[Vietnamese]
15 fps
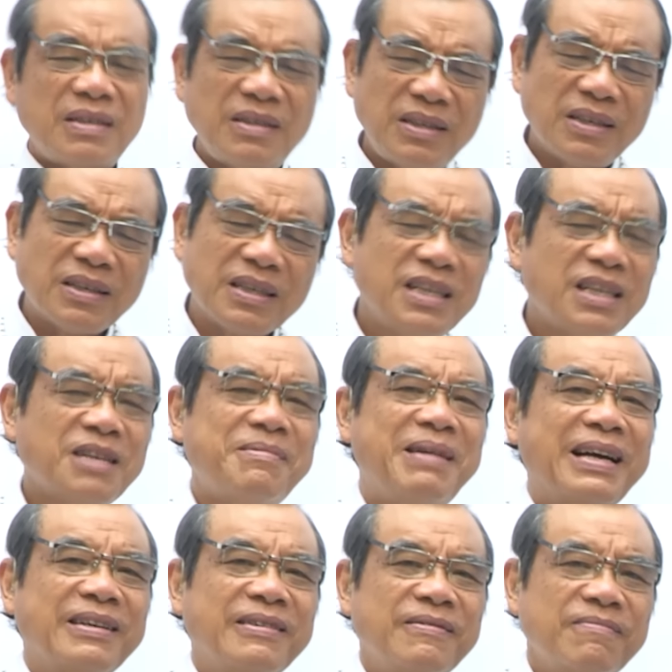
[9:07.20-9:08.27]
Cứ thử đi các
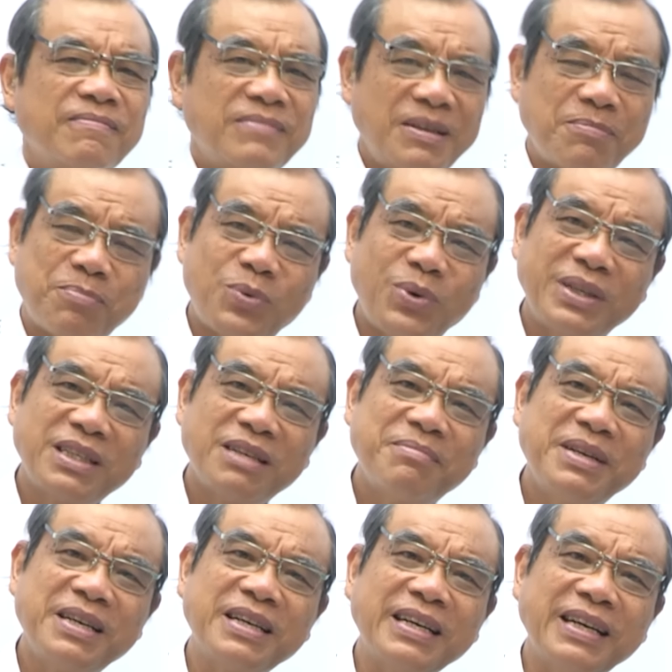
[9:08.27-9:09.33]
bạn tập quan
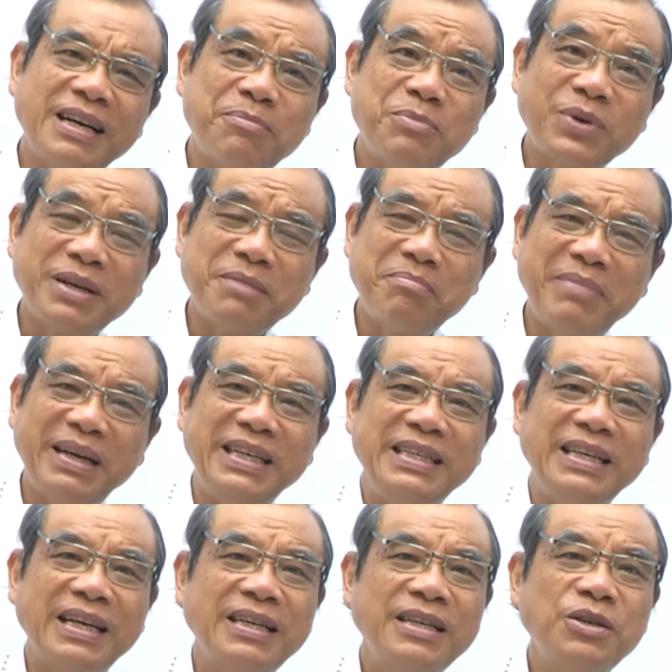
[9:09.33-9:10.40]
tâm đến người khác một cách mạnh
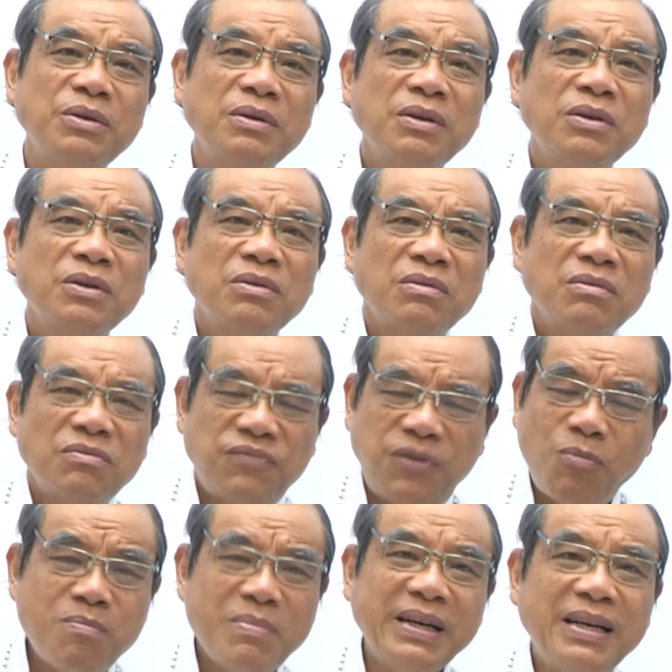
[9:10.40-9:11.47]
dạn lên
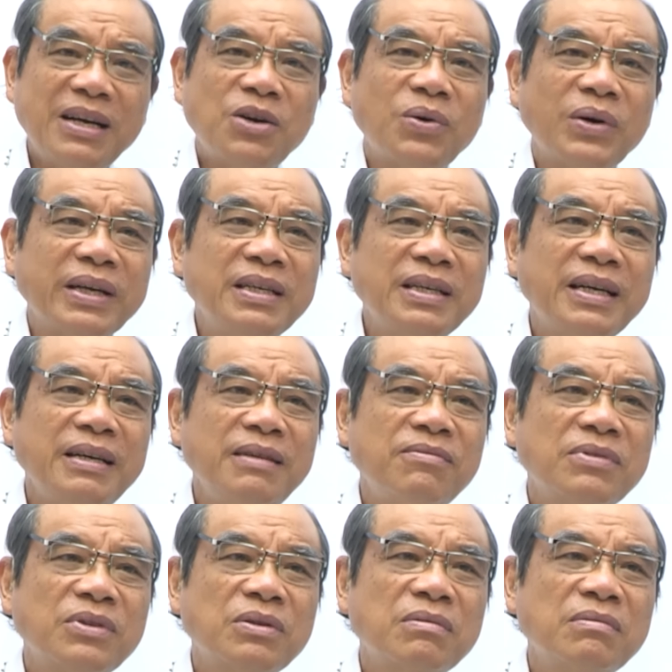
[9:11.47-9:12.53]
phóng mình ra khỏi những cái
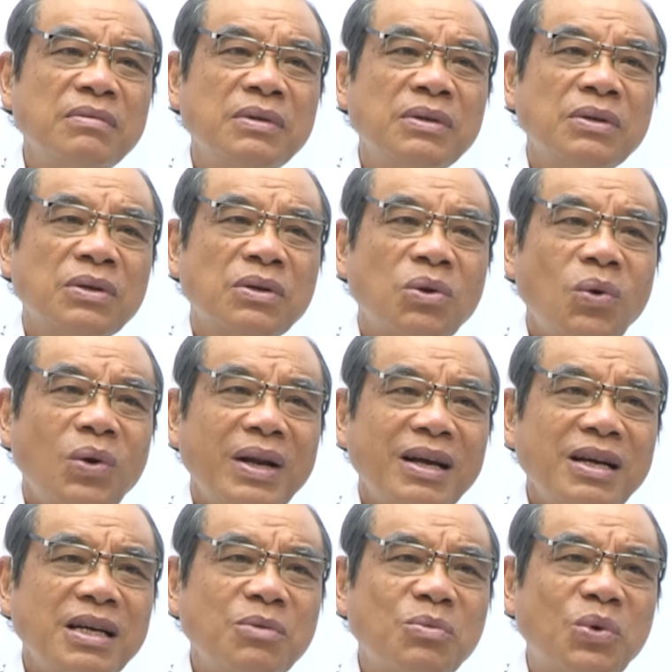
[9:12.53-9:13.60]
lo
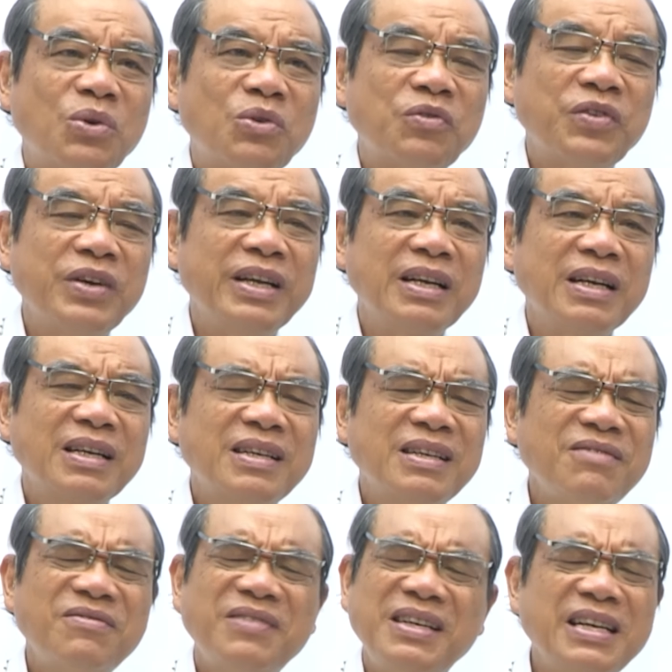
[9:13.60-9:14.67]
lắng cái buồn phiền
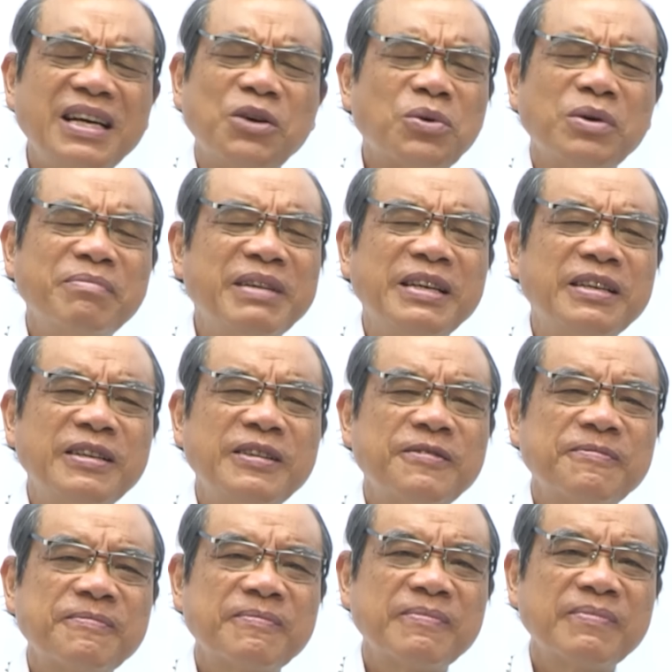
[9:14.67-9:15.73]
cái vấn đề của mình
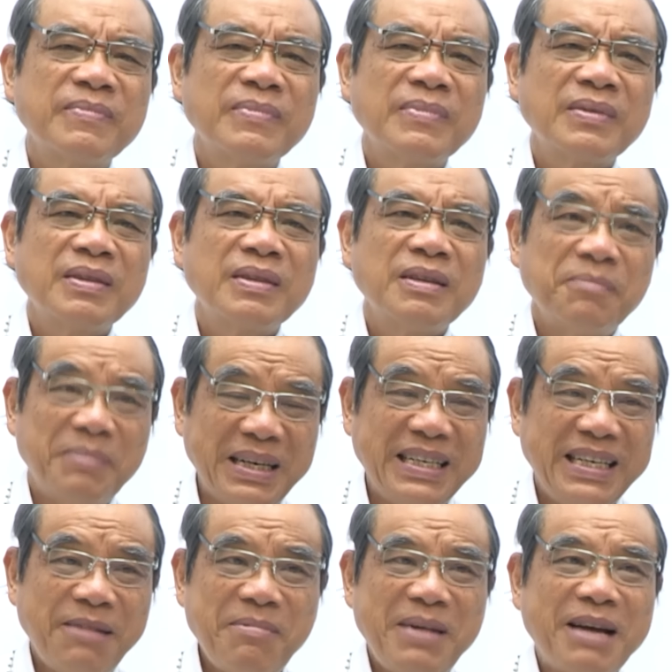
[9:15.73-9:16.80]
bạn
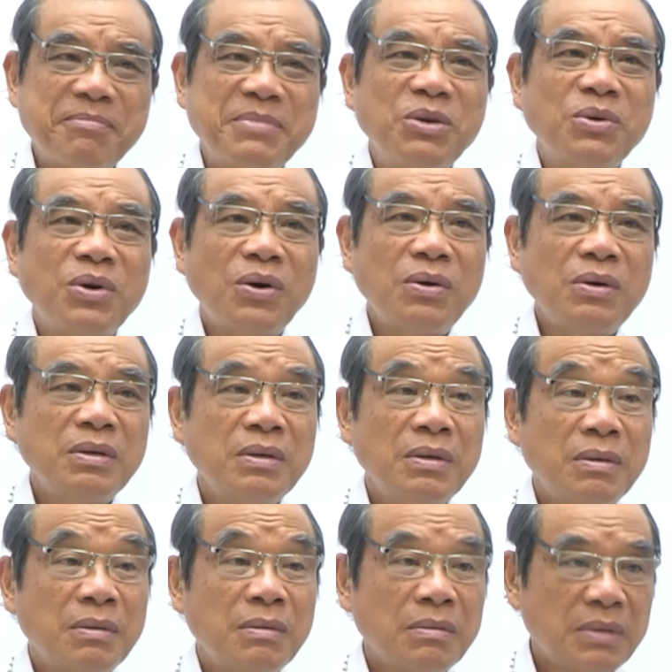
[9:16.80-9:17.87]
dám làm điều đó
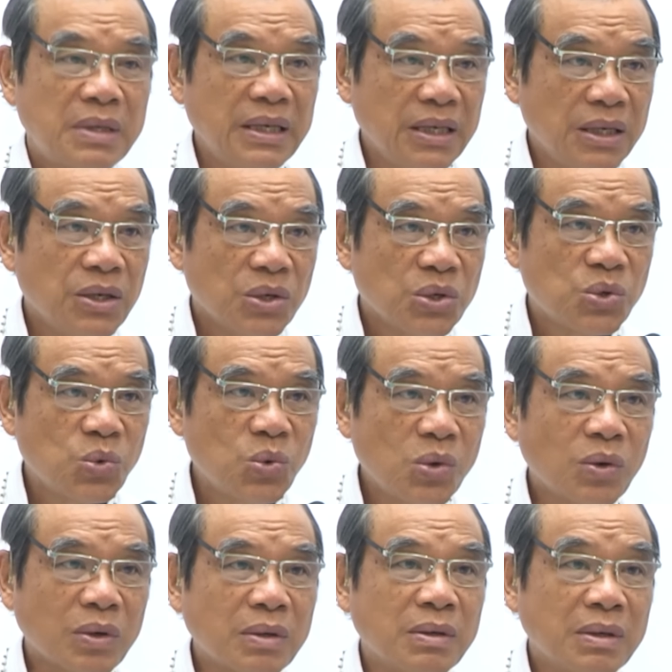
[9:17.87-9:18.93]
thì
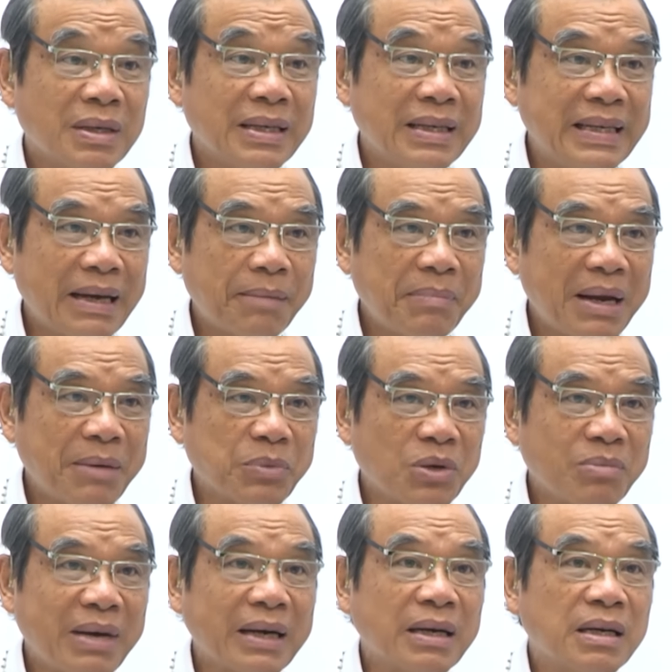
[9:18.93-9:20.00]
Chúa còn dám làm
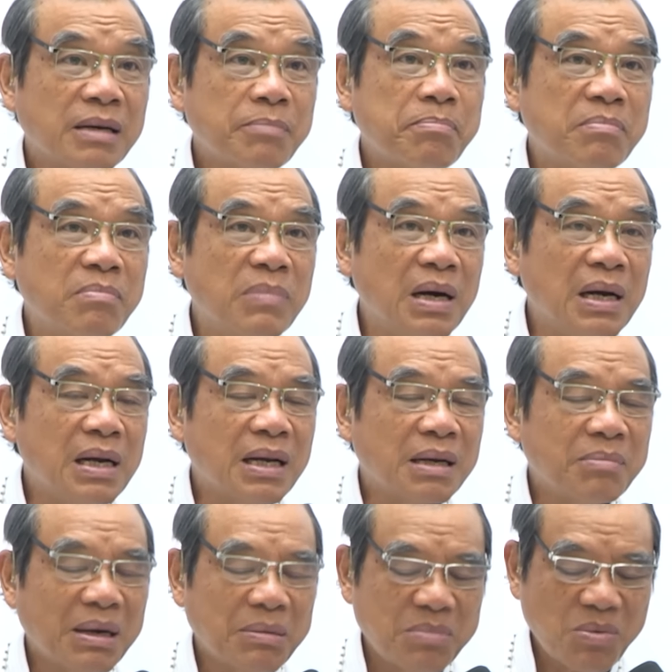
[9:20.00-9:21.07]
cho bạn gấp 10
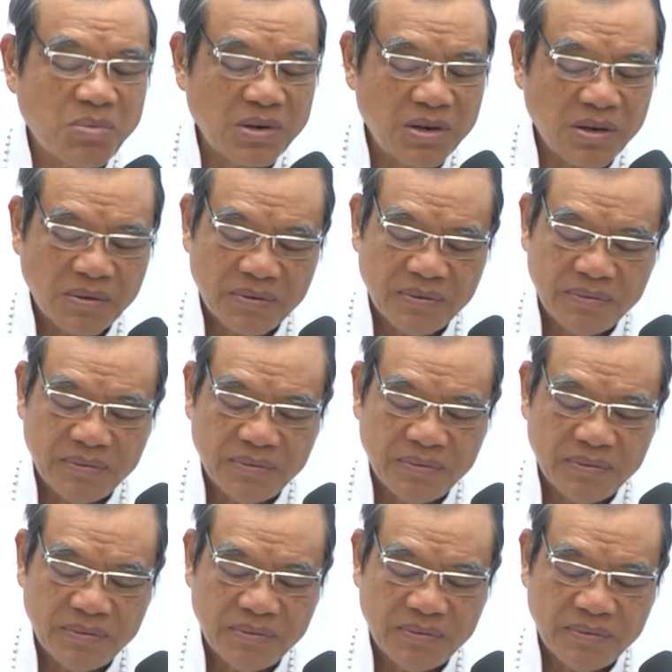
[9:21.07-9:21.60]
lần bạn mong ước.